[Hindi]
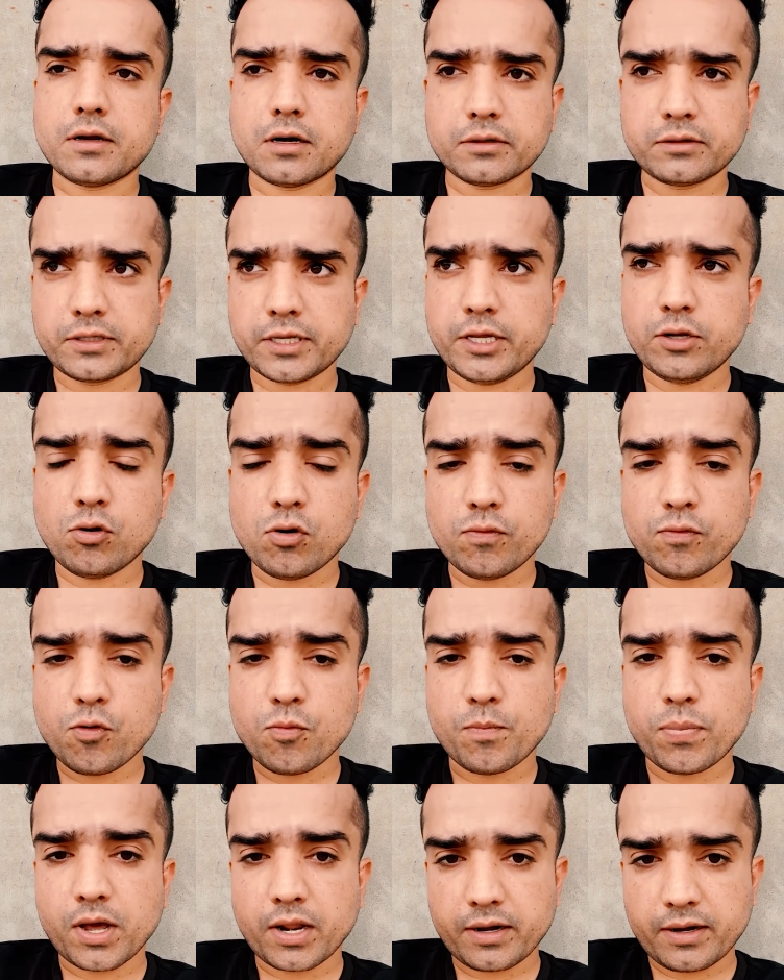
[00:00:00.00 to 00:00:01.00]
करते ही हो वो
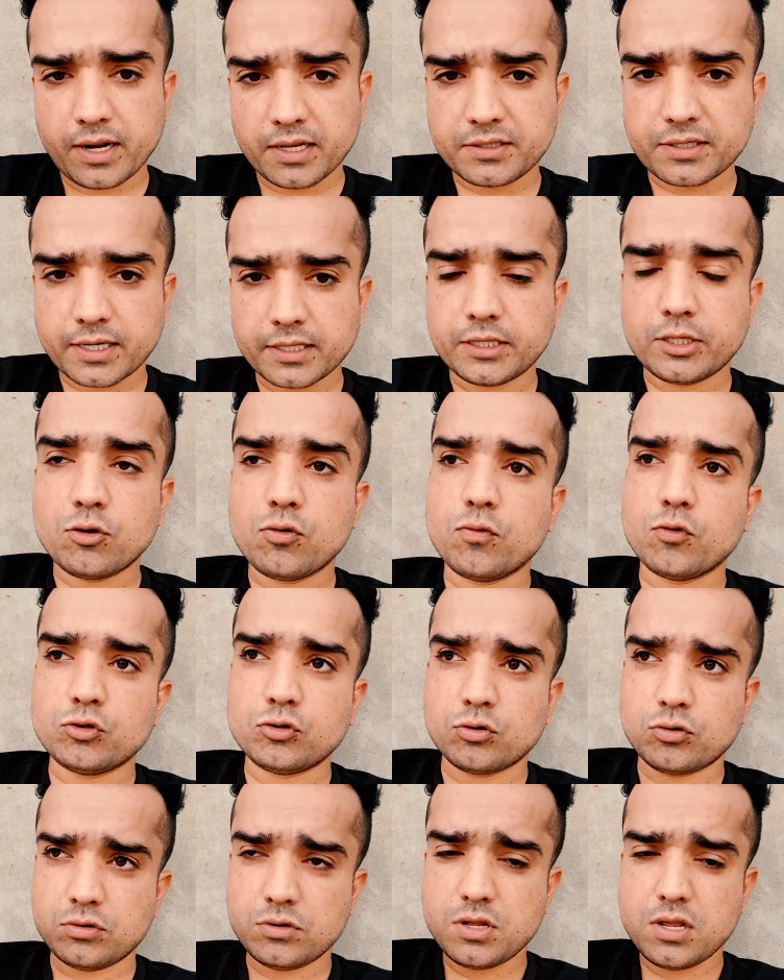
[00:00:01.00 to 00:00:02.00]
भरना चाहते हो वो
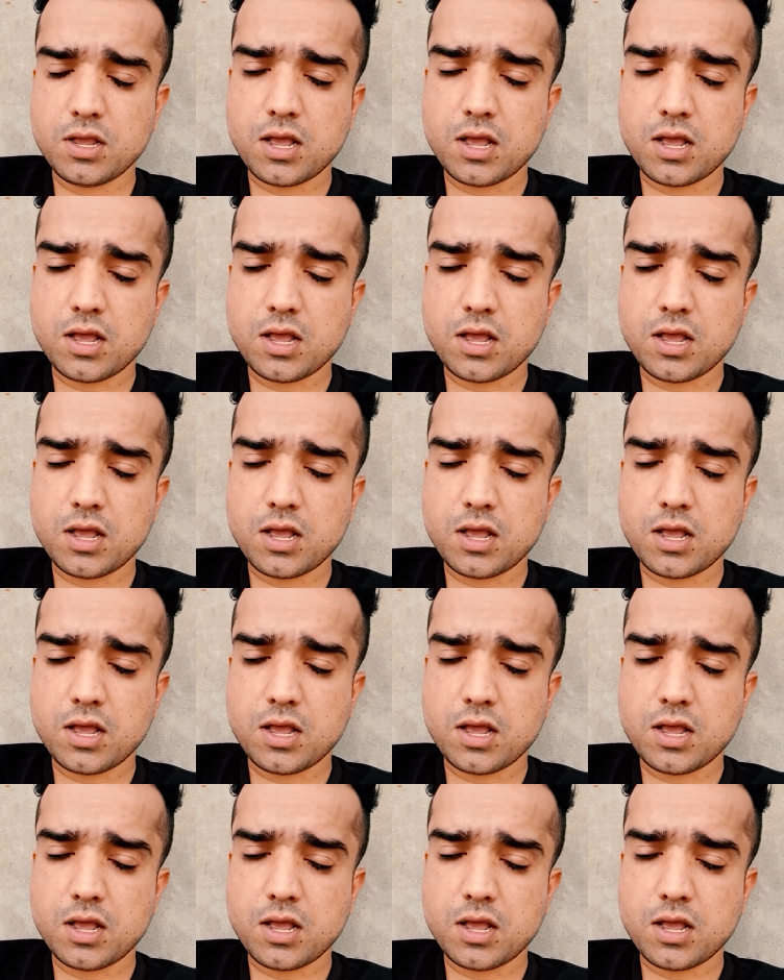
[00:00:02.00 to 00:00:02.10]
जो